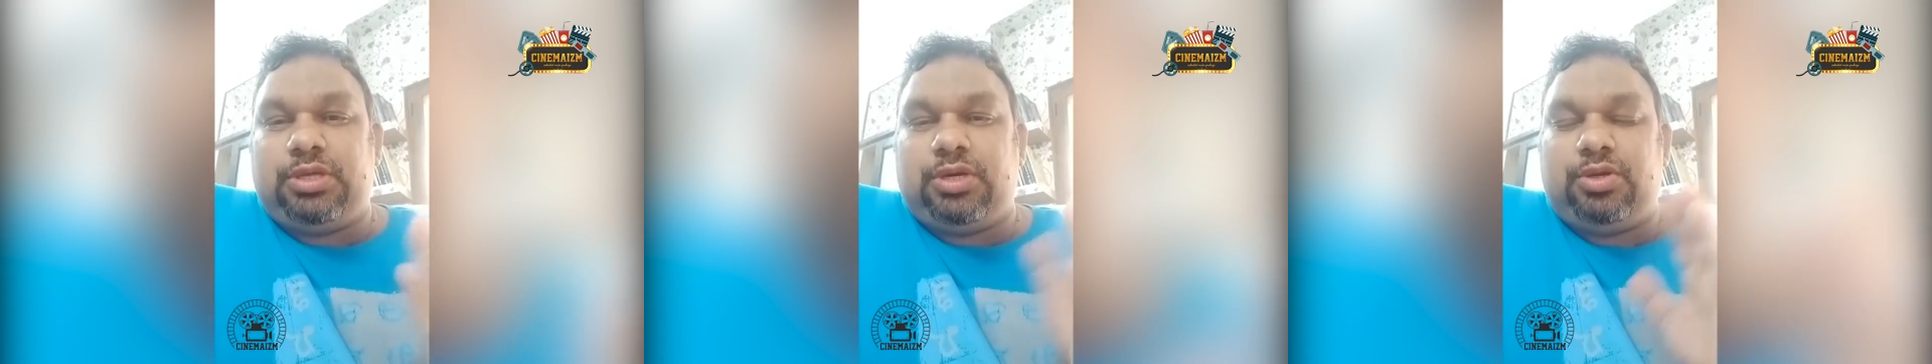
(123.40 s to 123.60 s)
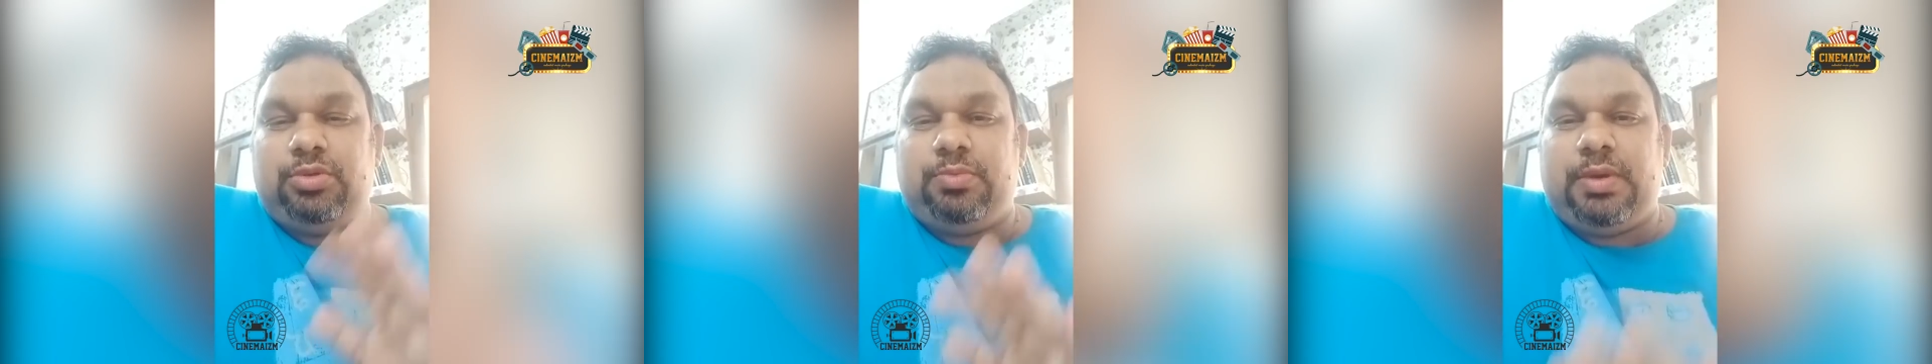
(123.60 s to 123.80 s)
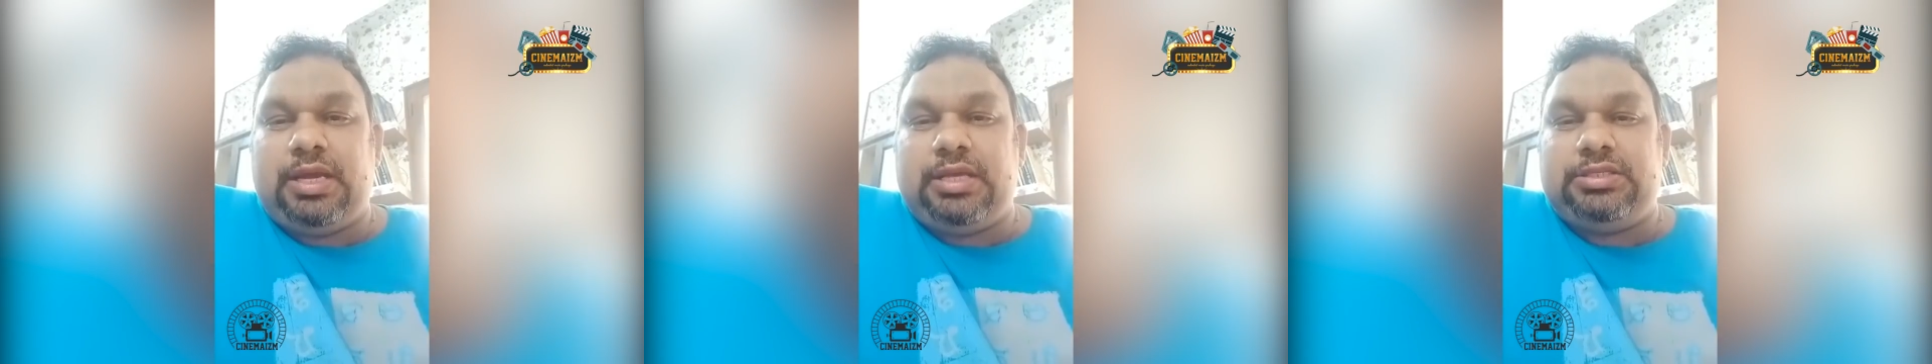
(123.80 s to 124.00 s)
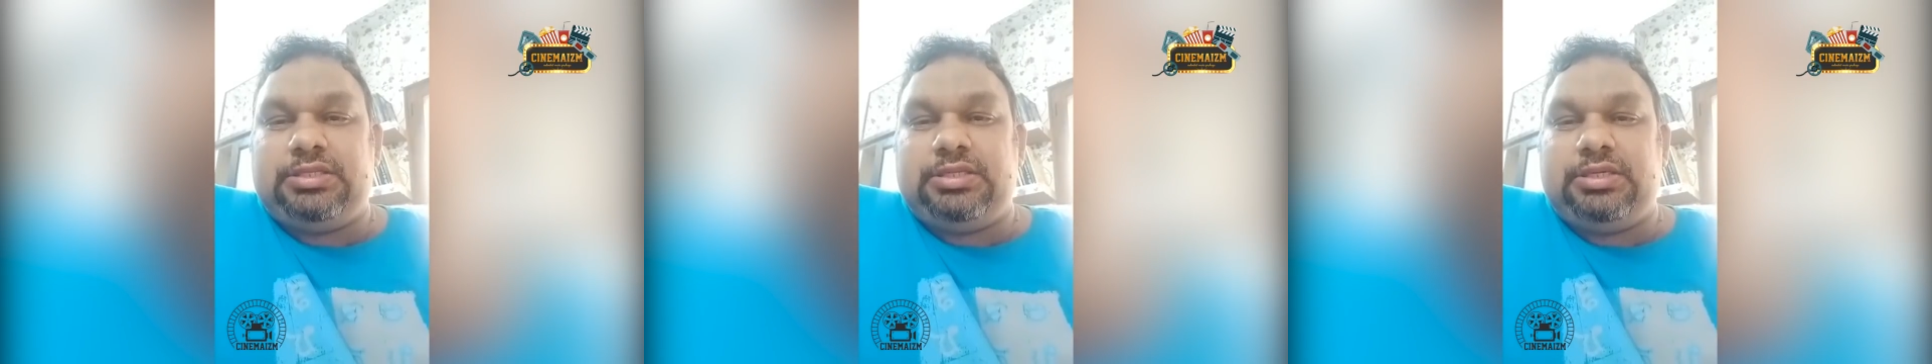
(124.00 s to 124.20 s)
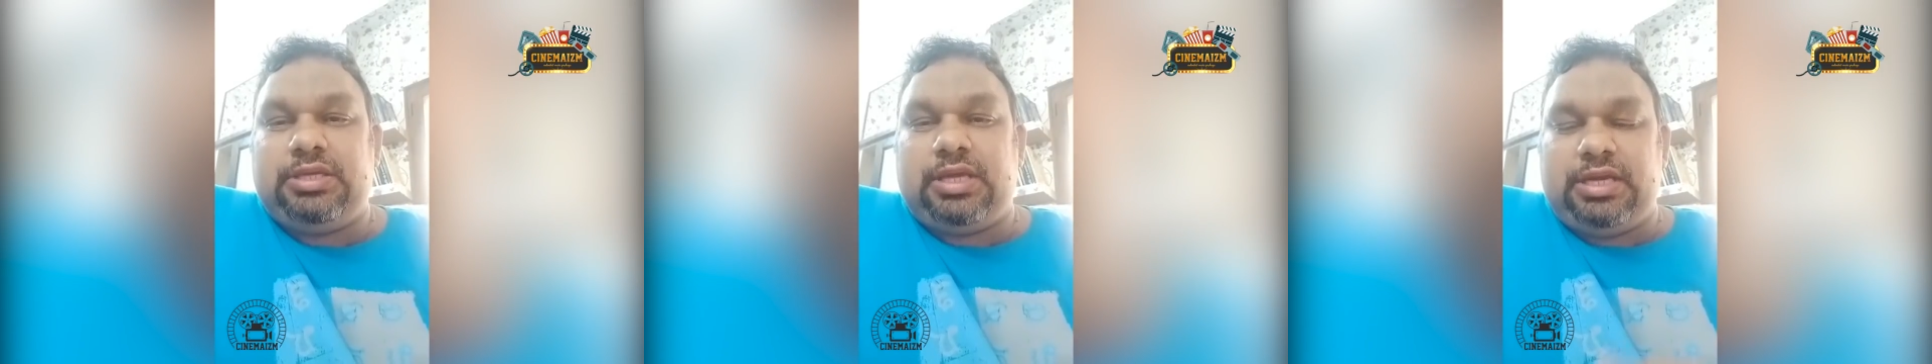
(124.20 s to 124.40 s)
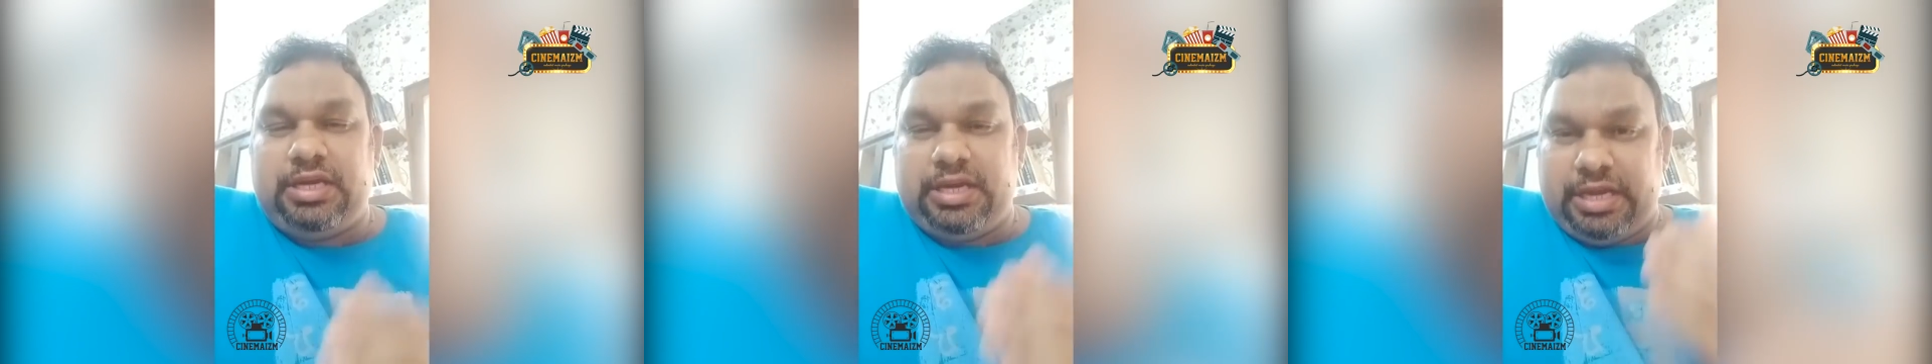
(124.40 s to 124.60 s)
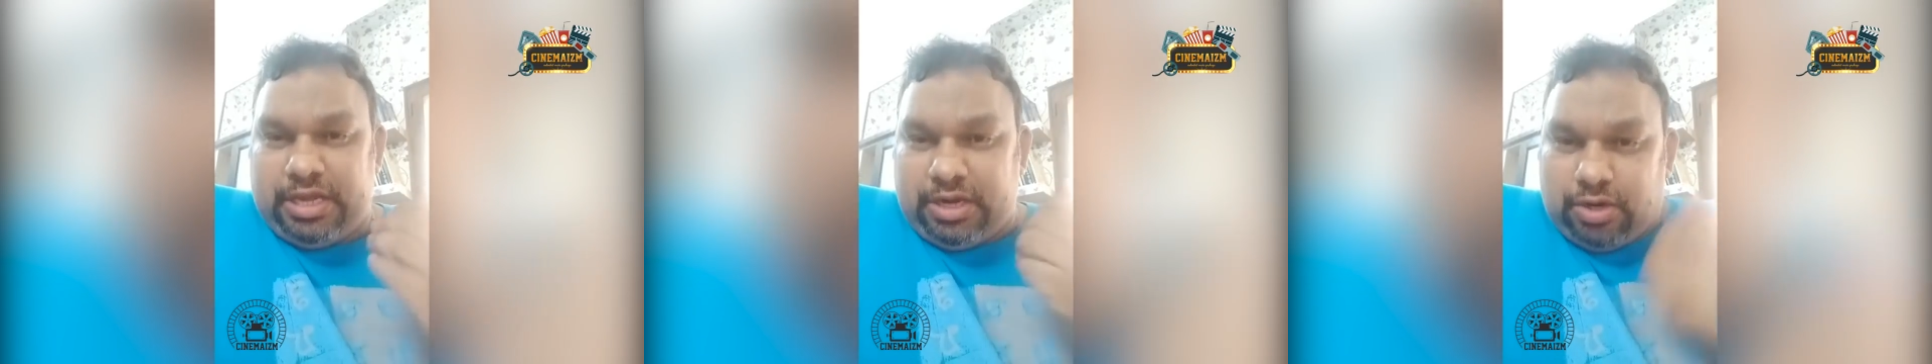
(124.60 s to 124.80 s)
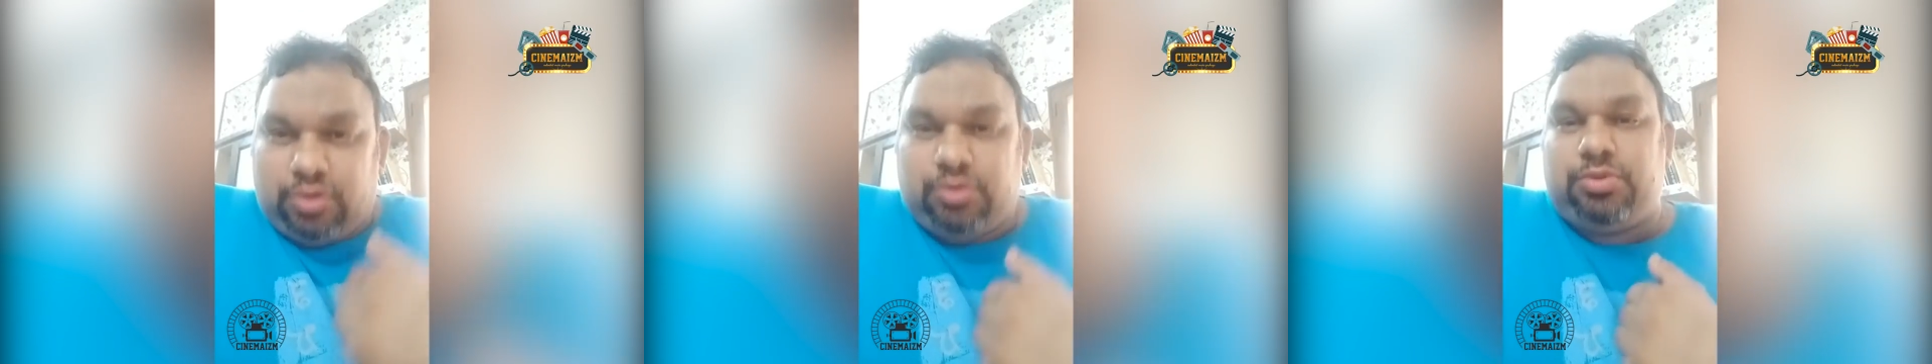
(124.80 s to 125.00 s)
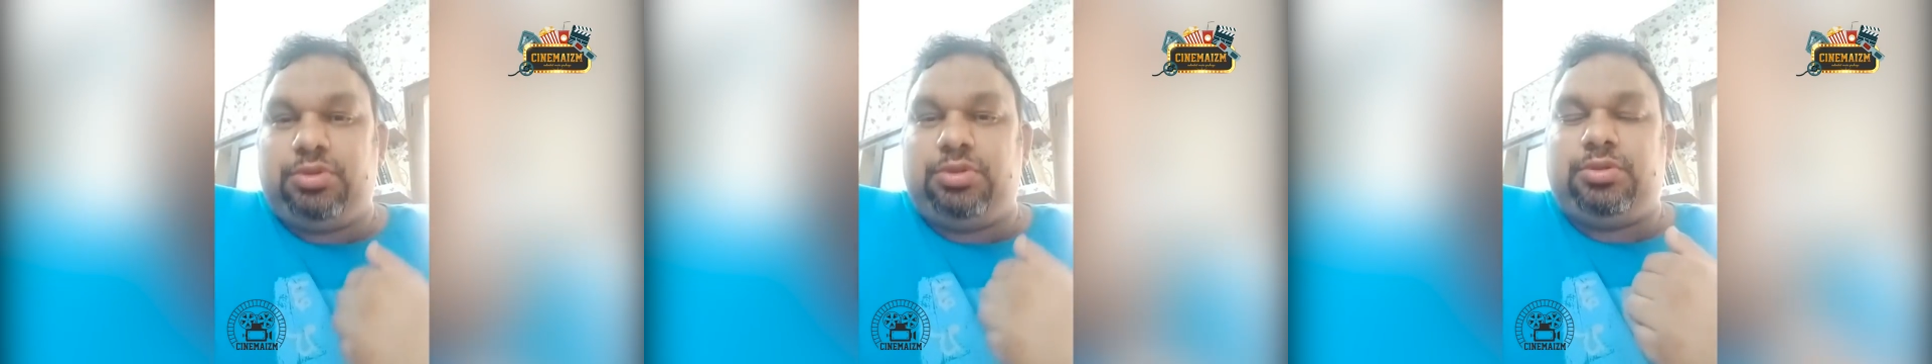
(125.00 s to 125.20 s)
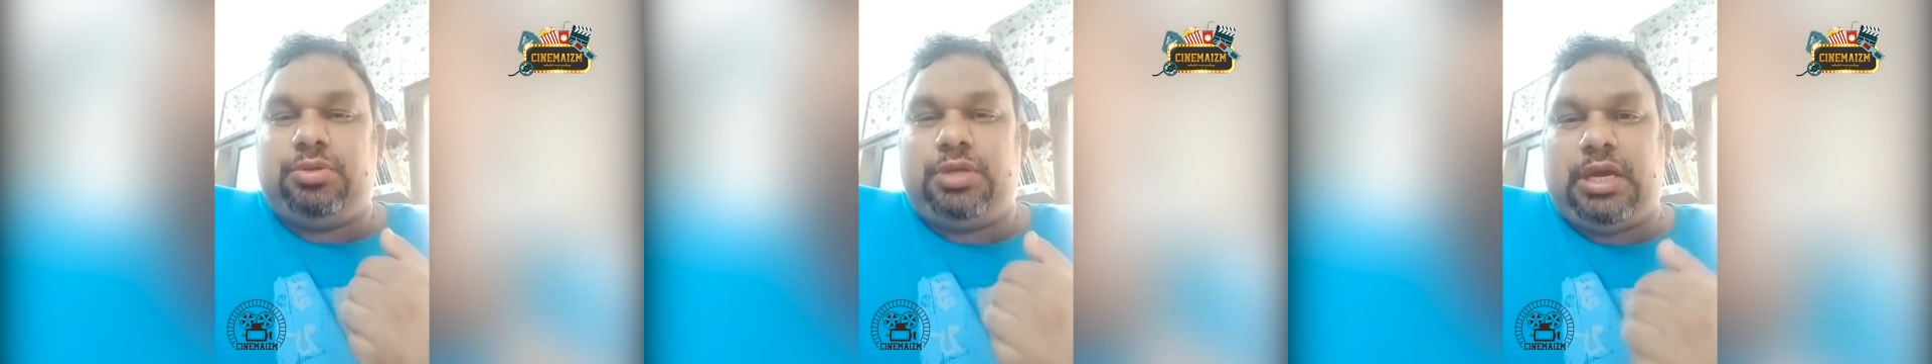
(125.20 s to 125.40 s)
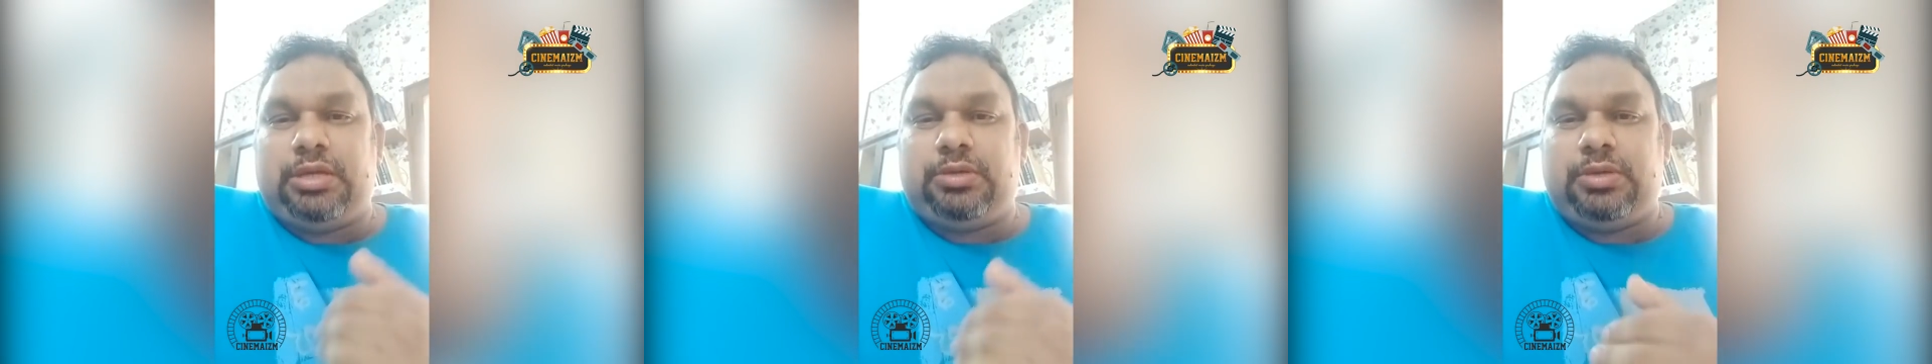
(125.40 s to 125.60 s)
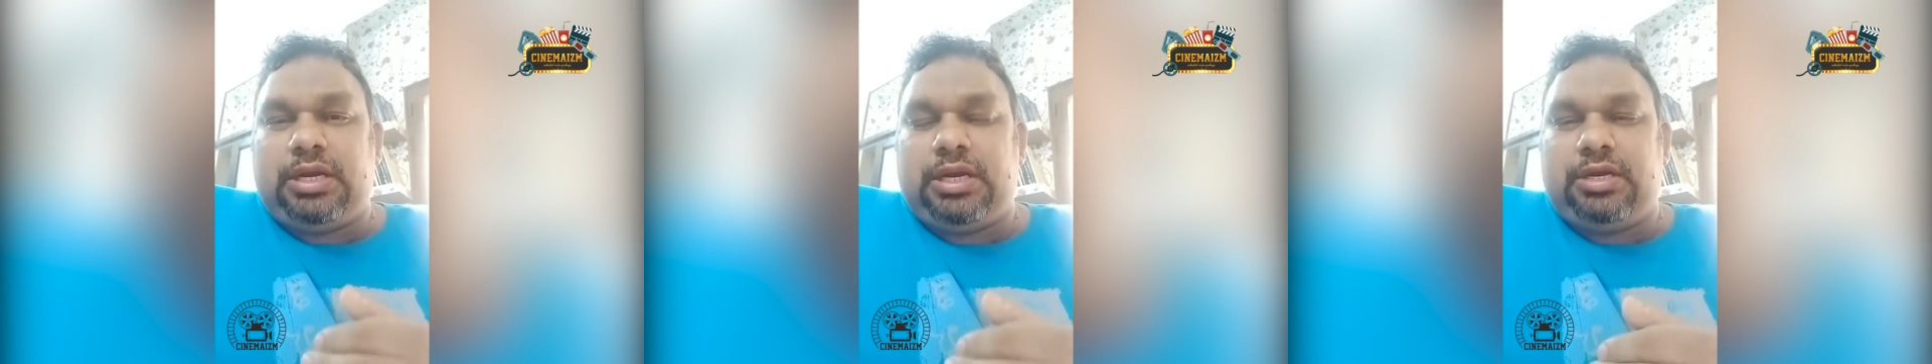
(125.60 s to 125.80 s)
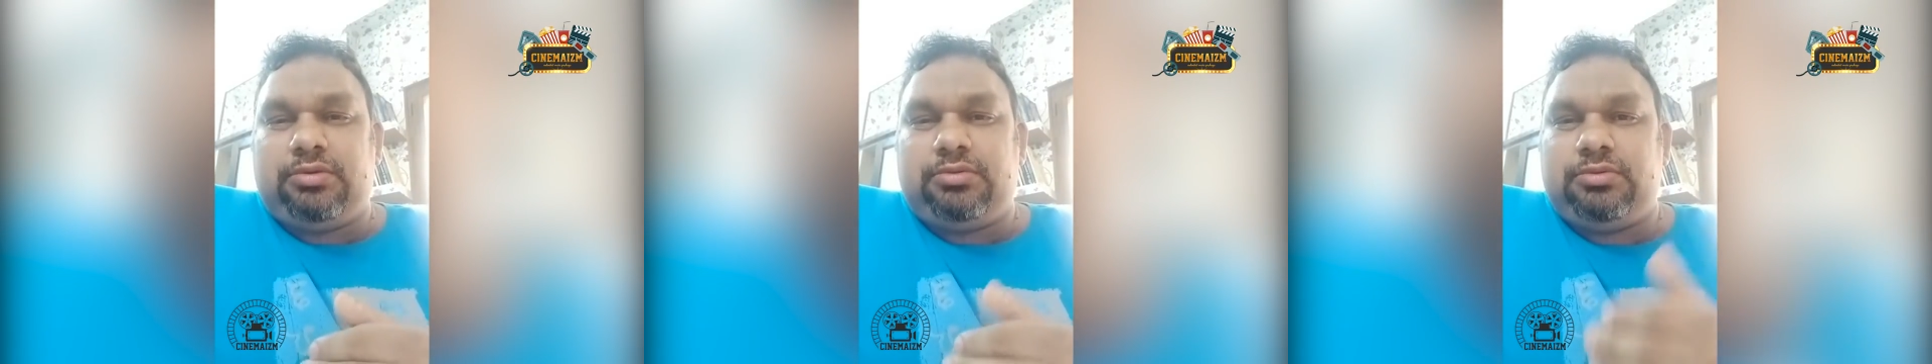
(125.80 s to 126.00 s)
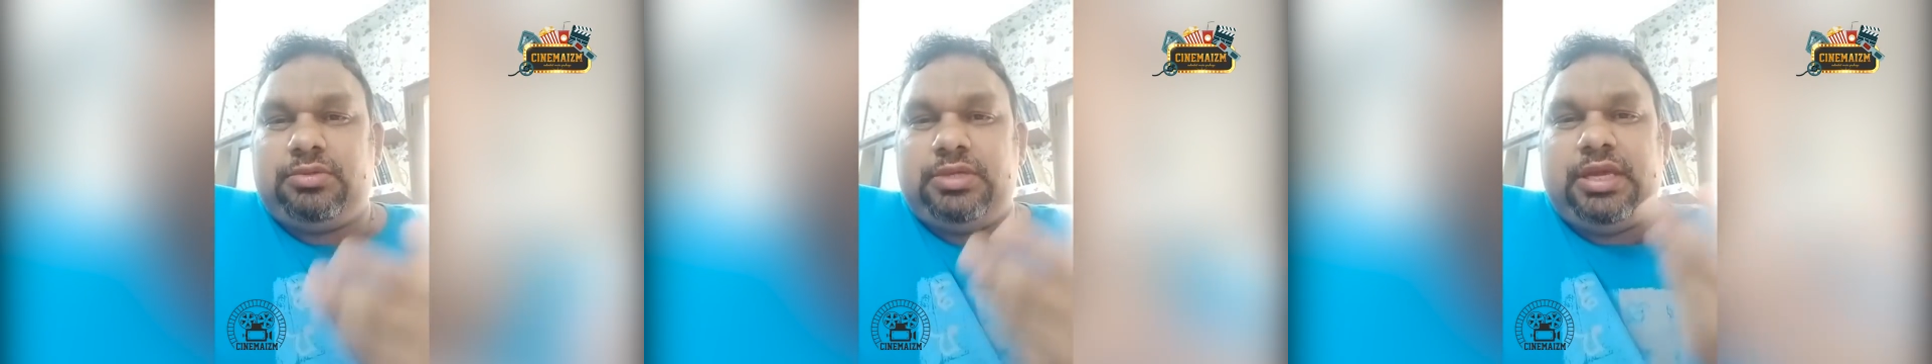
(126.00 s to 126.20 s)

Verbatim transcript: దగుల్బాజీ అని నేను అనుకుంటున్నాను అనడం